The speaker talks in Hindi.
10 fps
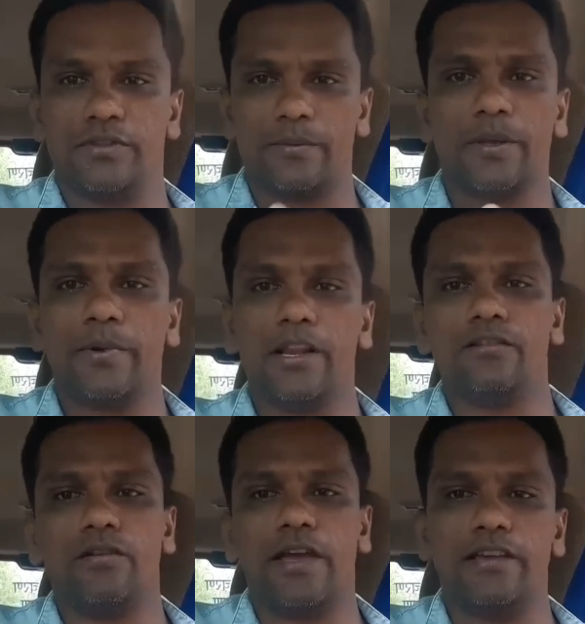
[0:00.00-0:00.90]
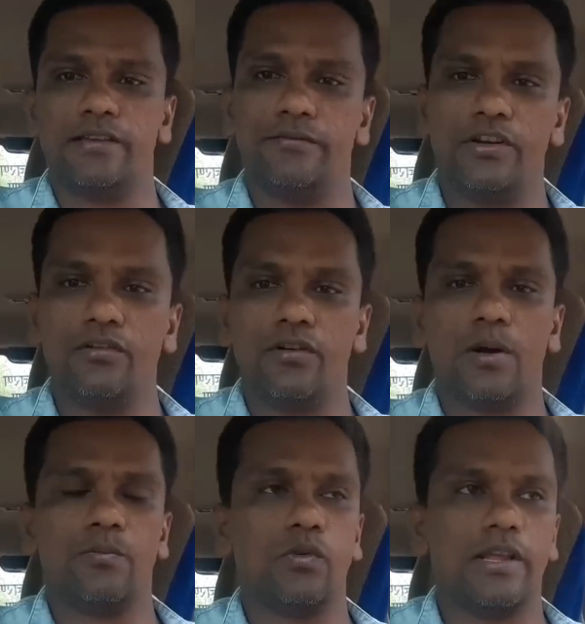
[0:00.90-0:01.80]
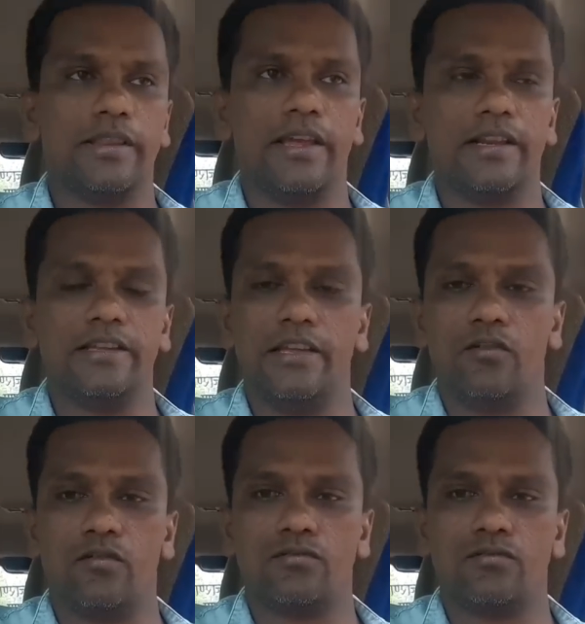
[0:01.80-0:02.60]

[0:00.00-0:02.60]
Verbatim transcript: सबसे पहले जो है इस वीडियो को आप पूरा देख लीजिए